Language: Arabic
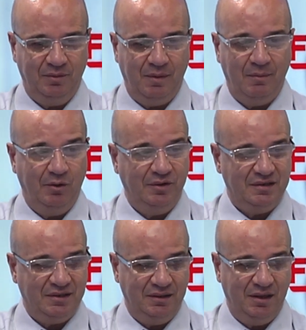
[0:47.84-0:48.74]
ماميلودي
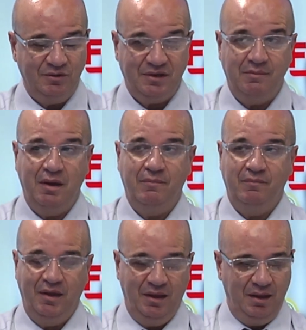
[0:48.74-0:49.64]
آه، سان داوز امام
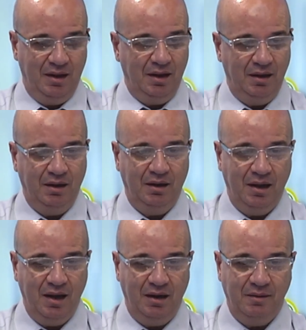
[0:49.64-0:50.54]
آه،
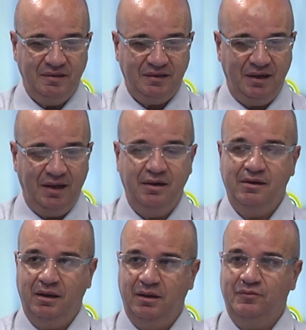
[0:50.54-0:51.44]
الاهلي المصري
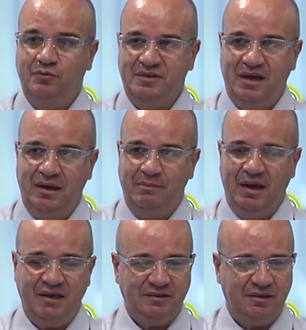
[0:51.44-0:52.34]
ان يفوز عليه
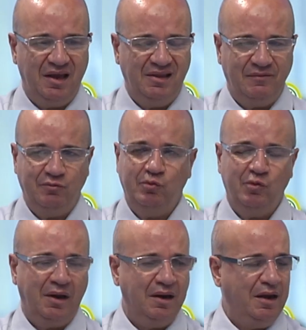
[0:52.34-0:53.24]
بعشرة اهداف
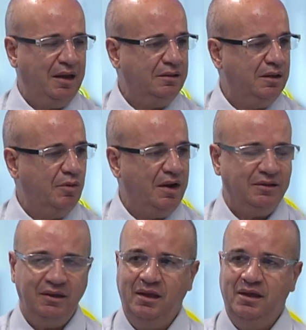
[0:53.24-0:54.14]
وكان حتى واحد
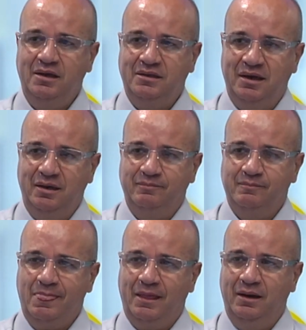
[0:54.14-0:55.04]
يتكلم
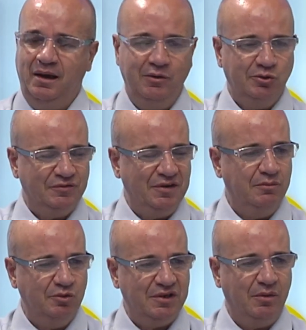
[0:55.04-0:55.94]
لانه شفنا
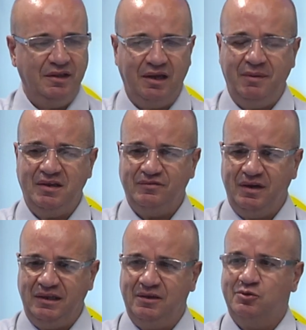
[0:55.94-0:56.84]
المستوى اللي ظهر به
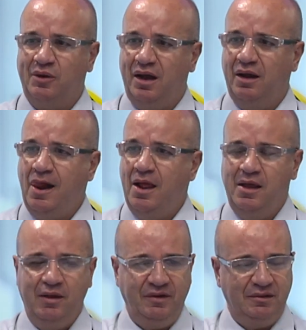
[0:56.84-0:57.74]
شفنا هذيك السرعه
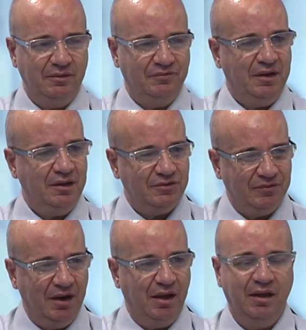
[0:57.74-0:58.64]
في التنفيذ
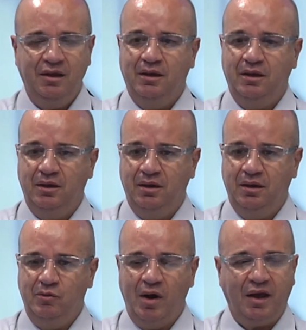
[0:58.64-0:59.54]
شفنا
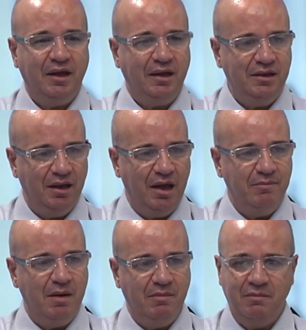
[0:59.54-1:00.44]
آه الواقعيه
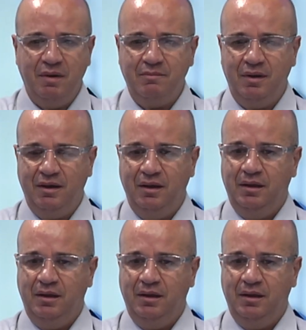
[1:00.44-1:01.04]
امام المرمى